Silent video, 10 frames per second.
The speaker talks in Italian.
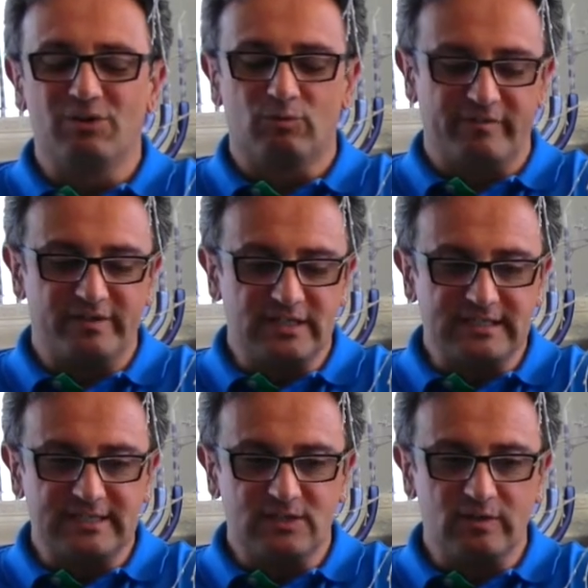
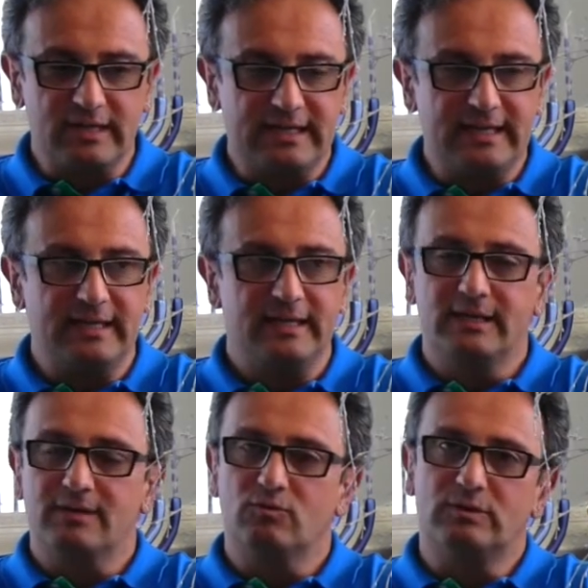un'evangelizzazione che
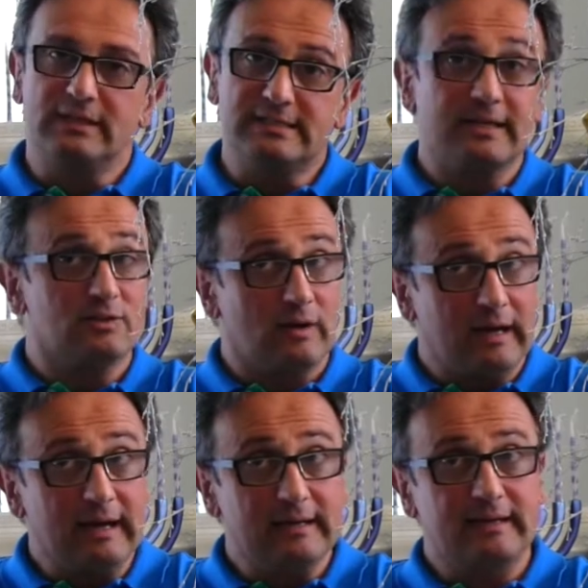utilizzando
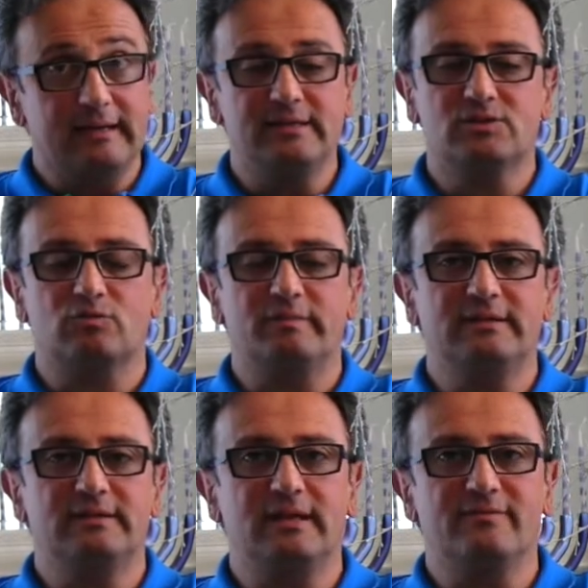anche gli
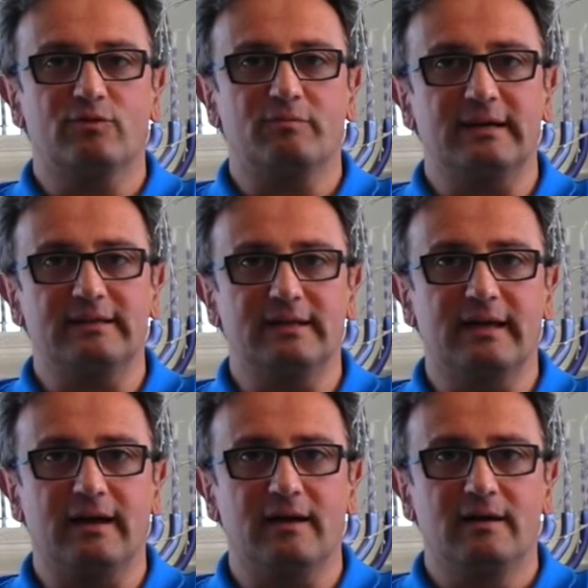strumenti
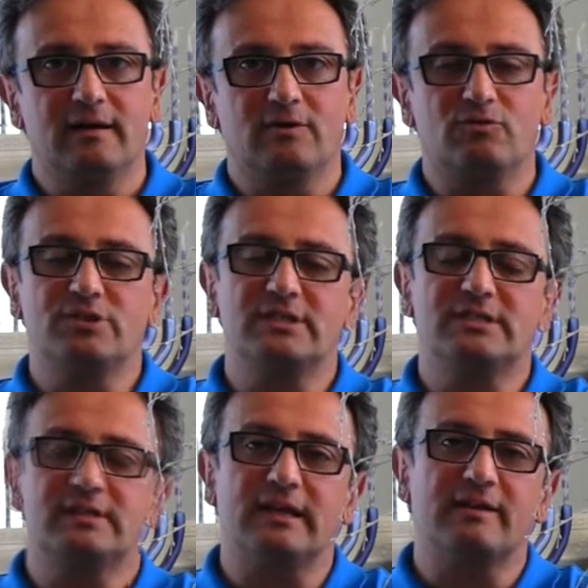dell'informatica
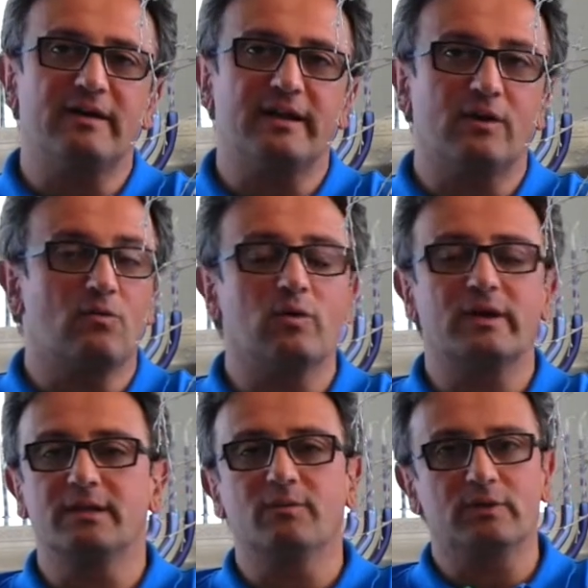riuscisse ad arrivare al
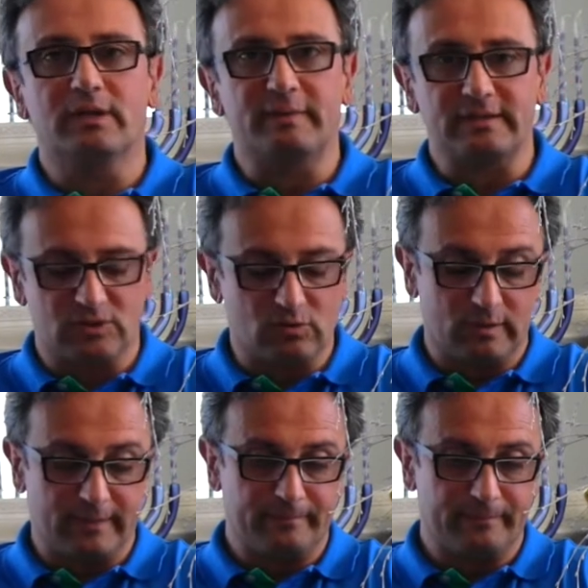cuore di molte
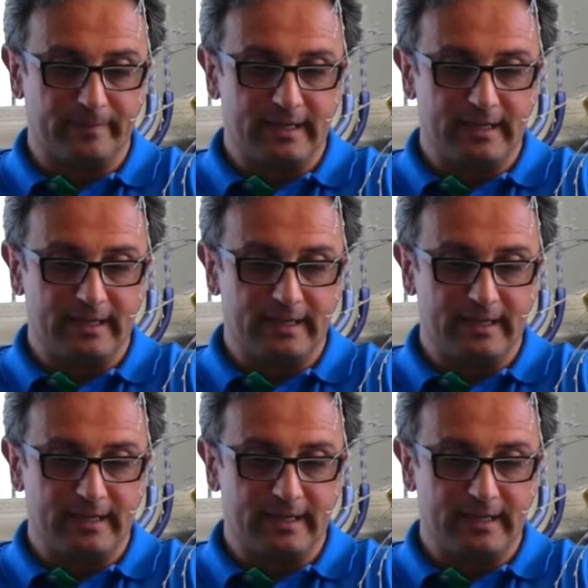persone.